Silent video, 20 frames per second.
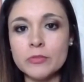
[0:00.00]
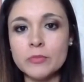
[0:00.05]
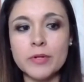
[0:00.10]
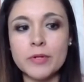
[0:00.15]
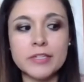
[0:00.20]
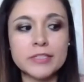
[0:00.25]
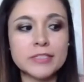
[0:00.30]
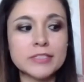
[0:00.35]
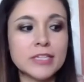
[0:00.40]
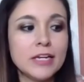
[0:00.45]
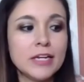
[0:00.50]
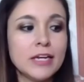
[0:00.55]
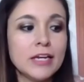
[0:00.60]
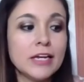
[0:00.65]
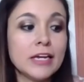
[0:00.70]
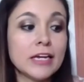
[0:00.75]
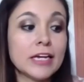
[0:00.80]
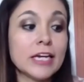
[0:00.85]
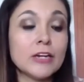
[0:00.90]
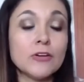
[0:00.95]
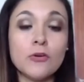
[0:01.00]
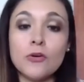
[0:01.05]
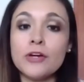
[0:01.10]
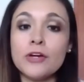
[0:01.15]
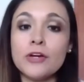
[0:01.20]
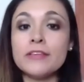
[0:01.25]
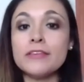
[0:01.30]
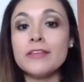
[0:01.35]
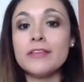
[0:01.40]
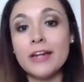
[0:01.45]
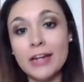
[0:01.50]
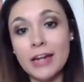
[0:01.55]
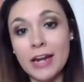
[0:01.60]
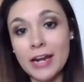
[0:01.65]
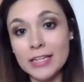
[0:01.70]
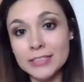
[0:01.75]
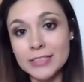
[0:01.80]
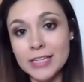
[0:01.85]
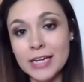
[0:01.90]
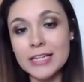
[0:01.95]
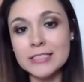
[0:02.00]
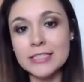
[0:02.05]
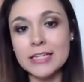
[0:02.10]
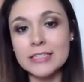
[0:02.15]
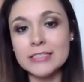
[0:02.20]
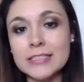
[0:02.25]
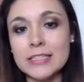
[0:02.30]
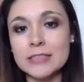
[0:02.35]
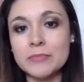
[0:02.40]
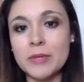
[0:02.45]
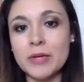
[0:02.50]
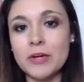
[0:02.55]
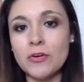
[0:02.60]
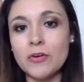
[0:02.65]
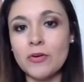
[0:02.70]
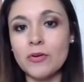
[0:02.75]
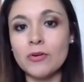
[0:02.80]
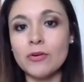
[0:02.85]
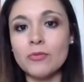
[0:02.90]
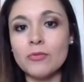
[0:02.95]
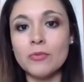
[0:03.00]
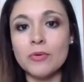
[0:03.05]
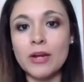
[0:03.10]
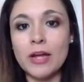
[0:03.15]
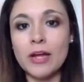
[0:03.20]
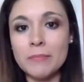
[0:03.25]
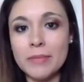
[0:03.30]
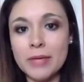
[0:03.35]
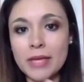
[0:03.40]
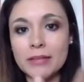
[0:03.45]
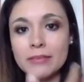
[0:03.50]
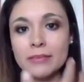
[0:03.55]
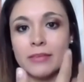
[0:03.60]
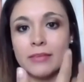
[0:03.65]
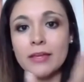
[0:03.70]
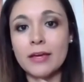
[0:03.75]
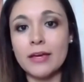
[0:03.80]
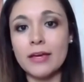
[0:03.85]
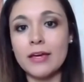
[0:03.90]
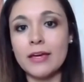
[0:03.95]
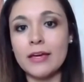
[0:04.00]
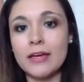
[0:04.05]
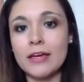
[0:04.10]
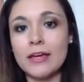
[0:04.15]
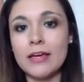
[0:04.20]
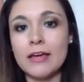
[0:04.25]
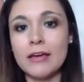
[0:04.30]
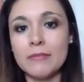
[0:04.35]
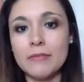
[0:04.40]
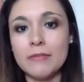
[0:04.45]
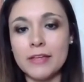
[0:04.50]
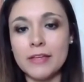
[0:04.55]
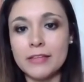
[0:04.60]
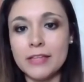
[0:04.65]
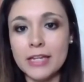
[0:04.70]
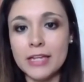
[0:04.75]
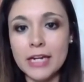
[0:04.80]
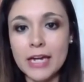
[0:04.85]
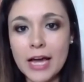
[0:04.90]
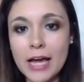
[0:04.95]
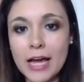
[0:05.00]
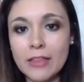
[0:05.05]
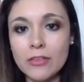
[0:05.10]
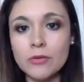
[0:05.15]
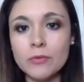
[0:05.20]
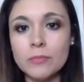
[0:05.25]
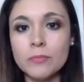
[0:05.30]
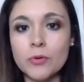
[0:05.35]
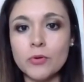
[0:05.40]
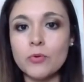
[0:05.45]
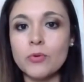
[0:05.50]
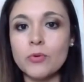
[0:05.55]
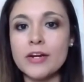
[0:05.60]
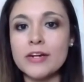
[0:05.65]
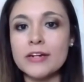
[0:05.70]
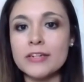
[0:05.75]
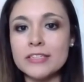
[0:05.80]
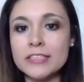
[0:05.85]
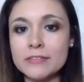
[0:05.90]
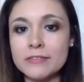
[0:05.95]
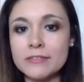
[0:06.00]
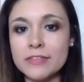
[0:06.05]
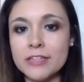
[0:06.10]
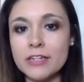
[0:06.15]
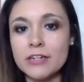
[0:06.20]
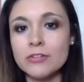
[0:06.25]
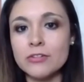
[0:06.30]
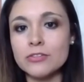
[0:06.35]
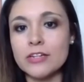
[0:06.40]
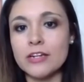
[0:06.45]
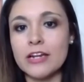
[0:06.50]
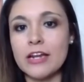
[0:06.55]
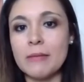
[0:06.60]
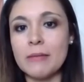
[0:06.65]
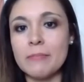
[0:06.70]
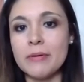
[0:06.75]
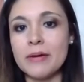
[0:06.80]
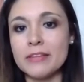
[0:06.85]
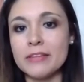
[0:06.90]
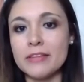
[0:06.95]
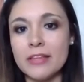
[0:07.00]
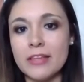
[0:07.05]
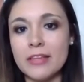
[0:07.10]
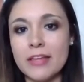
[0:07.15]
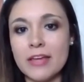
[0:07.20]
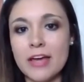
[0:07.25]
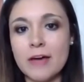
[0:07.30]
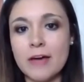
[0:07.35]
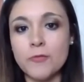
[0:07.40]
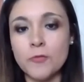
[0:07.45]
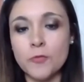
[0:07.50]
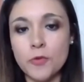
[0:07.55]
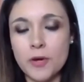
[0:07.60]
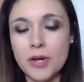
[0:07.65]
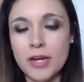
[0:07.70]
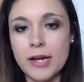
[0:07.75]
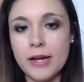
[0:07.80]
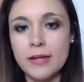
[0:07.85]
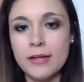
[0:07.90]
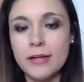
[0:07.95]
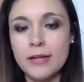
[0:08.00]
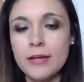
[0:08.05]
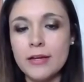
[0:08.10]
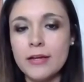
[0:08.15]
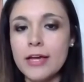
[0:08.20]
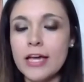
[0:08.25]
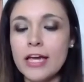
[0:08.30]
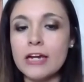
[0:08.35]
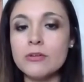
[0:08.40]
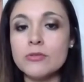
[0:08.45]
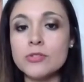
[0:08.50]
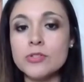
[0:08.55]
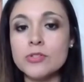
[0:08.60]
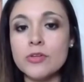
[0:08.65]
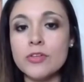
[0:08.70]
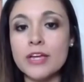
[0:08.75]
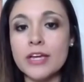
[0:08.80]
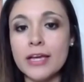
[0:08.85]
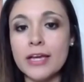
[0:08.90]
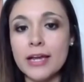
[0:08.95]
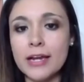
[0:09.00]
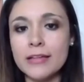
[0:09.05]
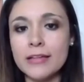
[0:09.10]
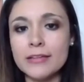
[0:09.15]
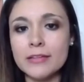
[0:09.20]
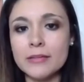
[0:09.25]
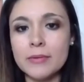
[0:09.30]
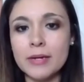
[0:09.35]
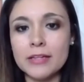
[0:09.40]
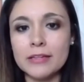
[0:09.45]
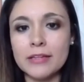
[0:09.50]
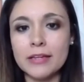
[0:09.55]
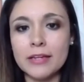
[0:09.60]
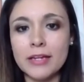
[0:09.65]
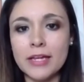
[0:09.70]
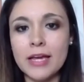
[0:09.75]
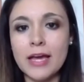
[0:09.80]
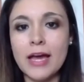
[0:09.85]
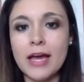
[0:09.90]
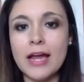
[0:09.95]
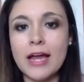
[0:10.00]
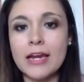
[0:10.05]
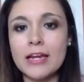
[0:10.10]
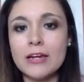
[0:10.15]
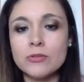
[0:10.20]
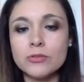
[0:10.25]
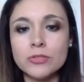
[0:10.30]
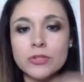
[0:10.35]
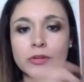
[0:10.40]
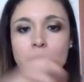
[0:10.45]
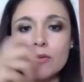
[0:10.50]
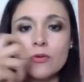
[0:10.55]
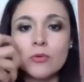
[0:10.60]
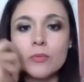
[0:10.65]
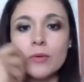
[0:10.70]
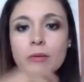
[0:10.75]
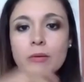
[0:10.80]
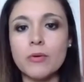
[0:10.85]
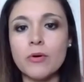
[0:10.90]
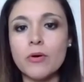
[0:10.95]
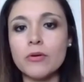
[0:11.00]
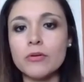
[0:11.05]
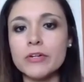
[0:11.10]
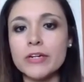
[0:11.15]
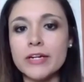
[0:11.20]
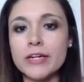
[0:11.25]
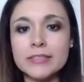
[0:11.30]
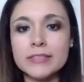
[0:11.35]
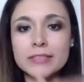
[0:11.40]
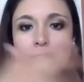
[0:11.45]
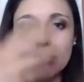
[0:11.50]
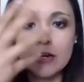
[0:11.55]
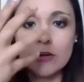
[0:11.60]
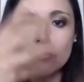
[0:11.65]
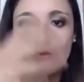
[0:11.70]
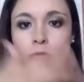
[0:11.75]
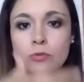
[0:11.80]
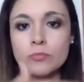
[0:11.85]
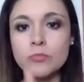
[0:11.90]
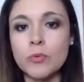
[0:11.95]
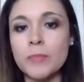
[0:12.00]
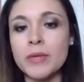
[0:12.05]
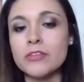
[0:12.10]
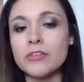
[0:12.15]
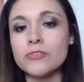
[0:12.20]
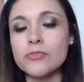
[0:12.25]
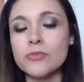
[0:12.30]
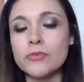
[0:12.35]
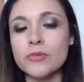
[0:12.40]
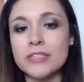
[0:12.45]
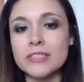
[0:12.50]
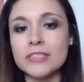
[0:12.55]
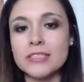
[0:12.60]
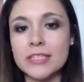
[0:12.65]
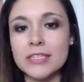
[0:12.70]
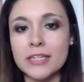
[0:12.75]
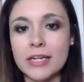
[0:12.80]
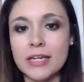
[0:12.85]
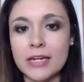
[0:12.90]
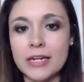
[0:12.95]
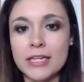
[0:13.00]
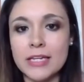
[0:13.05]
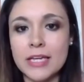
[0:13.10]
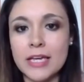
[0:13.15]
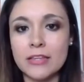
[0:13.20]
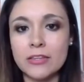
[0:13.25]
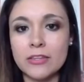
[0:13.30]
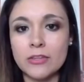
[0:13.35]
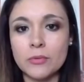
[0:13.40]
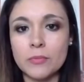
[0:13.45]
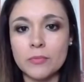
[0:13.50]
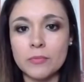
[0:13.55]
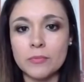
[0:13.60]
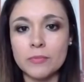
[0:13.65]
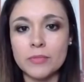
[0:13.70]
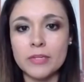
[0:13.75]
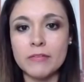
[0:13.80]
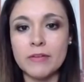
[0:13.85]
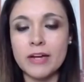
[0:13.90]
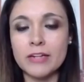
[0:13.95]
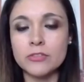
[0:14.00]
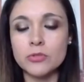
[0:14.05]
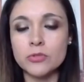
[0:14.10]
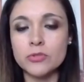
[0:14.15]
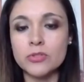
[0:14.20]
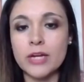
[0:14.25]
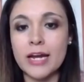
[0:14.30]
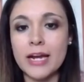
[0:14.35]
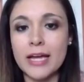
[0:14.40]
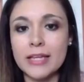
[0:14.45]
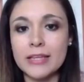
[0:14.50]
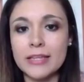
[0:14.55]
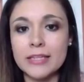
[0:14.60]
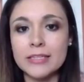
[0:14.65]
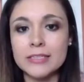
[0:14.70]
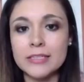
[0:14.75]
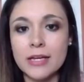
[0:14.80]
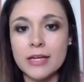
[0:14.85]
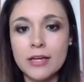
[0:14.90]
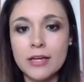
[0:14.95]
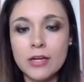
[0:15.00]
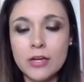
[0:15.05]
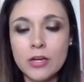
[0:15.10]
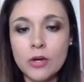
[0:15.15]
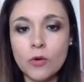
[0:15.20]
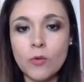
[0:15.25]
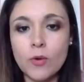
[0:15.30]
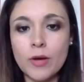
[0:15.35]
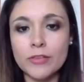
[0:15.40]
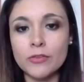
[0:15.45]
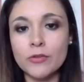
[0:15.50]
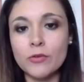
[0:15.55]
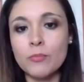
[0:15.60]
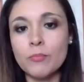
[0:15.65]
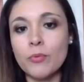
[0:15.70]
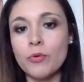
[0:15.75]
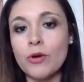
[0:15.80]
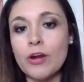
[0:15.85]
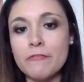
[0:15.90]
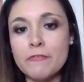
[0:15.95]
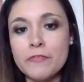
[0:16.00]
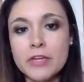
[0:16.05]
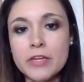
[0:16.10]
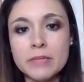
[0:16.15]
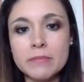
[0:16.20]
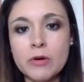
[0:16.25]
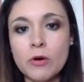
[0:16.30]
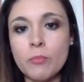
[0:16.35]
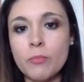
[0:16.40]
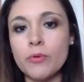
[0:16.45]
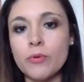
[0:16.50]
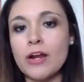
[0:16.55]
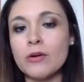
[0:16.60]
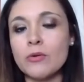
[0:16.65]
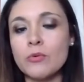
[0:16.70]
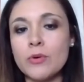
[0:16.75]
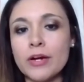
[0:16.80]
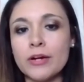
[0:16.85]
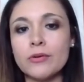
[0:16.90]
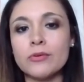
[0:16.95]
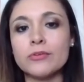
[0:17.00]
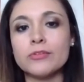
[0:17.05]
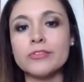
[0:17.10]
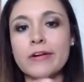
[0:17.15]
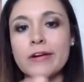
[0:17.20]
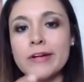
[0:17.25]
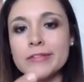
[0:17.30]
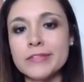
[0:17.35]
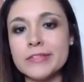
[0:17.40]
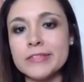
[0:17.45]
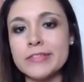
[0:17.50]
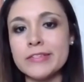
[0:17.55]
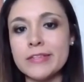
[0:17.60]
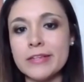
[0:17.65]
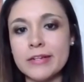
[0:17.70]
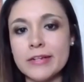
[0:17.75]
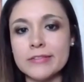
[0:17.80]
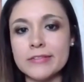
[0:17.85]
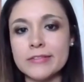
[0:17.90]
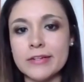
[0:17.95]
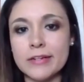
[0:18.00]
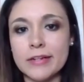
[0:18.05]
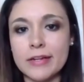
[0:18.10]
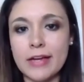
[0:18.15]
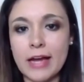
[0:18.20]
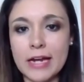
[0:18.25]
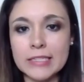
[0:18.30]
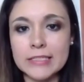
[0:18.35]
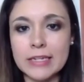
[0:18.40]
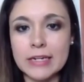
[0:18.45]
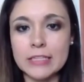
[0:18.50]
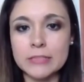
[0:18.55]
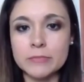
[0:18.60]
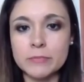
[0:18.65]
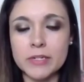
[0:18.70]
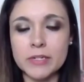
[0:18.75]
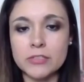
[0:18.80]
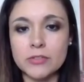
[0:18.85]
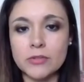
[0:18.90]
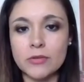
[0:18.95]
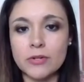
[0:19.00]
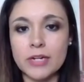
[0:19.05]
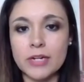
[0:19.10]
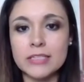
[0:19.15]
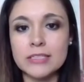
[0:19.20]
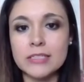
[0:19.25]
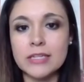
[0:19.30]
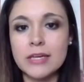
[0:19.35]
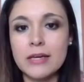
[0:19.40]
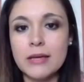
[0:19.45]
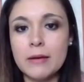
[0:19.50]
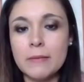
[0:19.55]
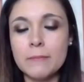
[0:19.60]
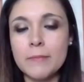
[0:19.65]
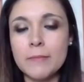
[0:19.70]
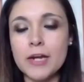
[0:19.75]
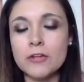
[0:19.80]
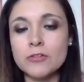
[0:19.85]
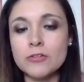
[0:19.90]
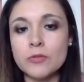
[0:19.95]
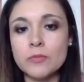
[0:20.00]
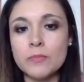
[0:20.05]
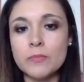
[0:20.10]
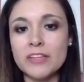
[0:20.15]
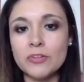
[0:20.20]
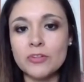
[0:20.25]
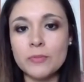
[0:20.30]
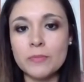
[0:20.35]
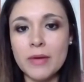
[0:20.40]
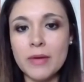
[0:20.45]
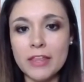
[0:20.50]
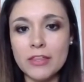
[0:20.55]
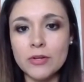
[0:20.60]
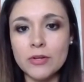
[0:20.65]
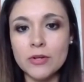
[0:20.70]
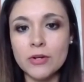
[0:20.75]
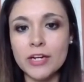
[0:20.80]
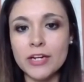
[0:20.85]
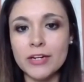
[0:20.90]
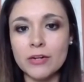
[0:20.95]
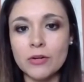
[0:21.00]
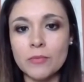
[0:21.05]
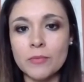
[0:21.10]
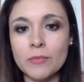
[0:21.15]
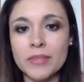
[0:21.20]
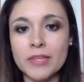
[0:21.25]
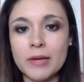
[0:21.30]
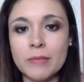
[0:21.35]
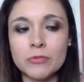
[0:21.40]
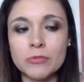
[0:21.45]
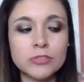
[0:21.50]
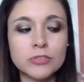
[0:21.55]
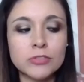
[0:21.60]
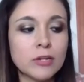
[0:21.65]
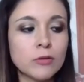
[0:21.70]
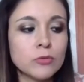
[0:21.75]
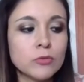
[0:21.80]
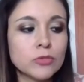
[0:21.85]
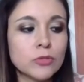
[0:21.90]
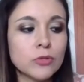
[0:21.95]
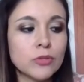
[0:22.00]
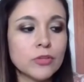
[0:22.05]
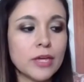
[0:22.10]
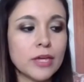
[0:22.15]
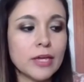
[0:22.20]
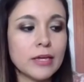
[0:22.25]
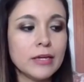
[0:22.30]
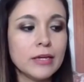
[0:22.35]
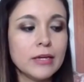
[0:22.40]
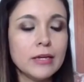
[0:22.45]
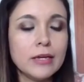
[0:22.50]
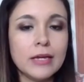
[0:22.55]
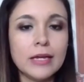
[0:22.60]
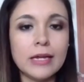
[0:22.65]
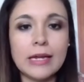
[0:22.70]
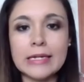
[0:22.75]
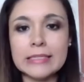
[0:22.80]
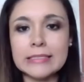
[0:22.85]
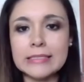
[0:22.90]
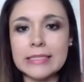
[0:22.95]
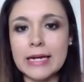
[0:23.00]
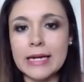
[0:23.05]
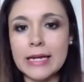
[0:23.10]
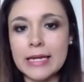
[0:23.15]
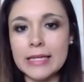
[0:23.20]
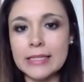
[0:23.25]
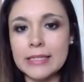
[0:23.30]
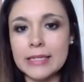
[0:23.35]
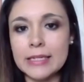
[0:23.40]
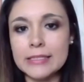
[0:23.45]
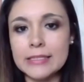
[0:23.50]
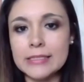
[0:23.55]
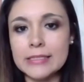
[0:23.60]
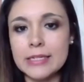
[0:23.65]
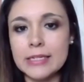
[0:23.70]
Pues que no entren a las casas, mejor un ambiente eh, ventilado, procuren recibirlos en la parte de afuera, el uso de gel antibacterial, el uso de cubrebocas, en algunos momentos con esa cercanía, llevar sus caretas, cuando por la firma o por alguna cosa necesiten acercarse a las personas menos de un metro y medio, les recomendamos el uso de las caretas